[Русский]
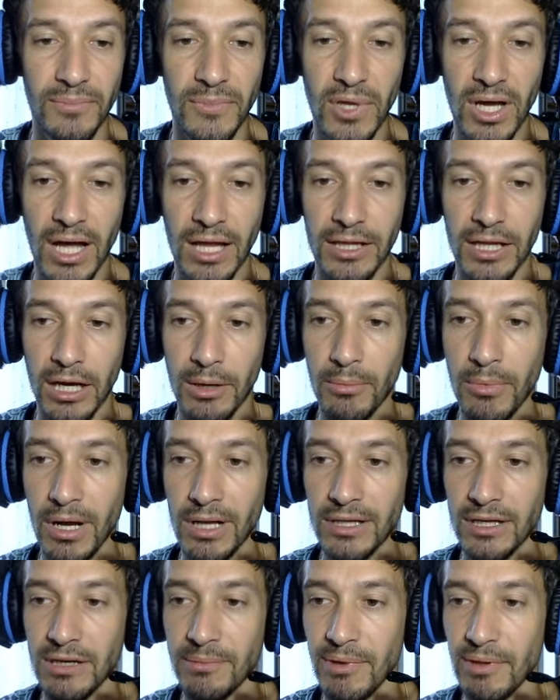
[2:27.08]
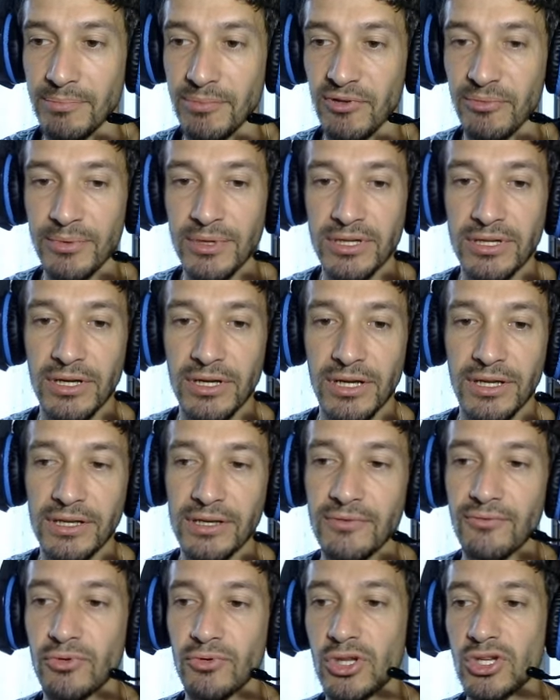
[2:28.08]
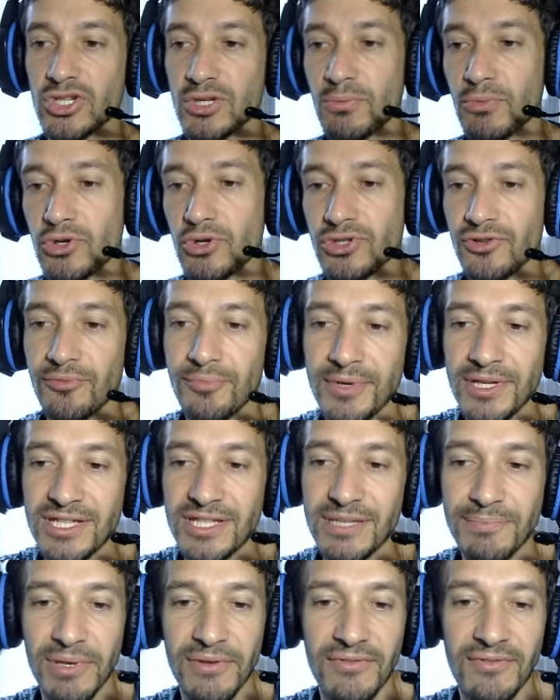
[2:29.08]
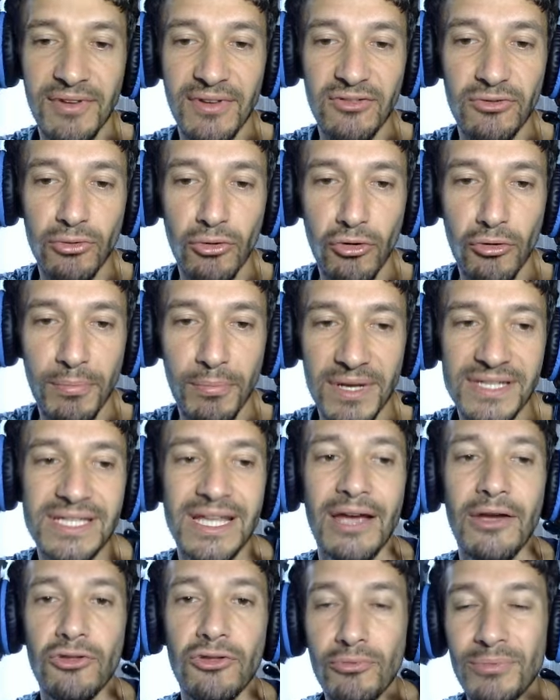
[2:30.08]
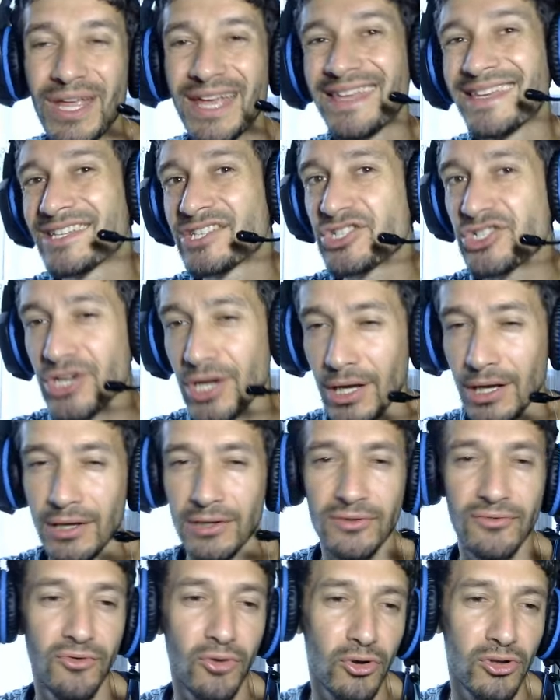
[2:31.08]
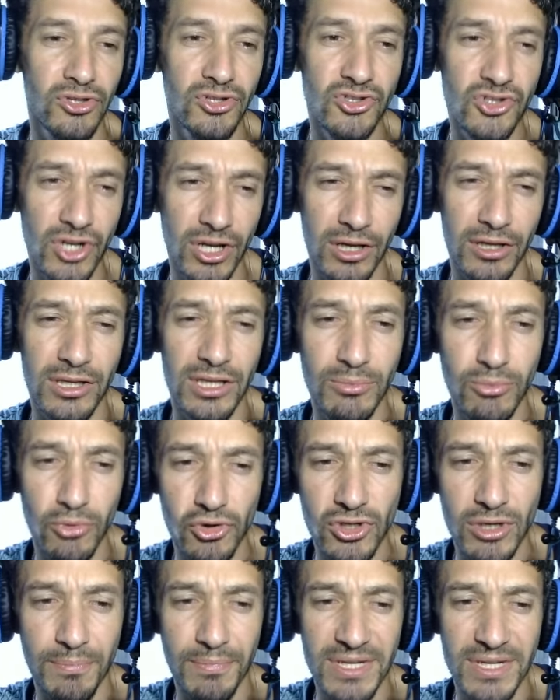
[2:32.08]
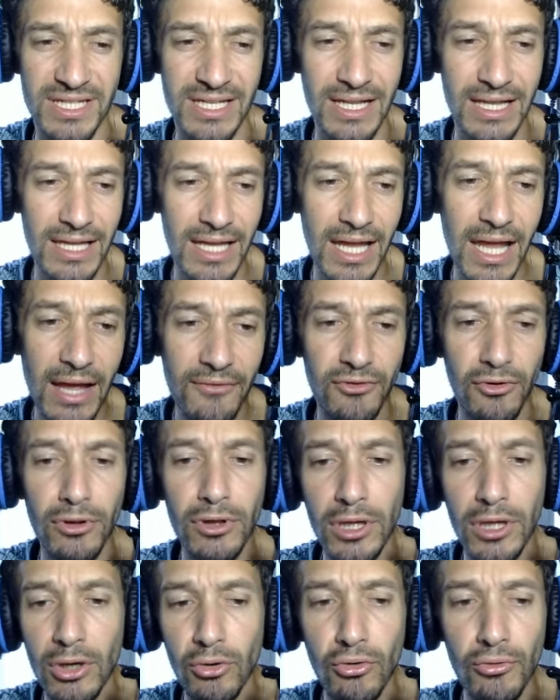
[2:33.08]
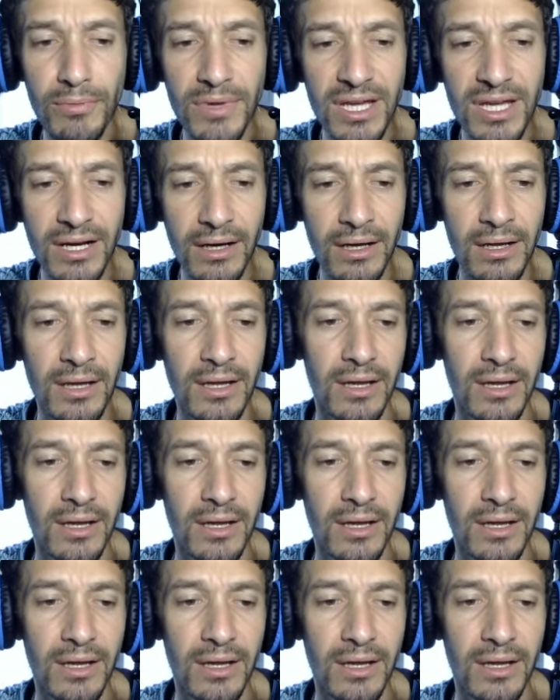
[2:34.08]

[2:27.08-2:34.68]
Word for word: Да, нормально, ребят, посмотрите, какие его даже можно, в принципе, в соснову поставить. У меня есть Джерард, вроде Джерард немножко посильнее, все-таки кумир.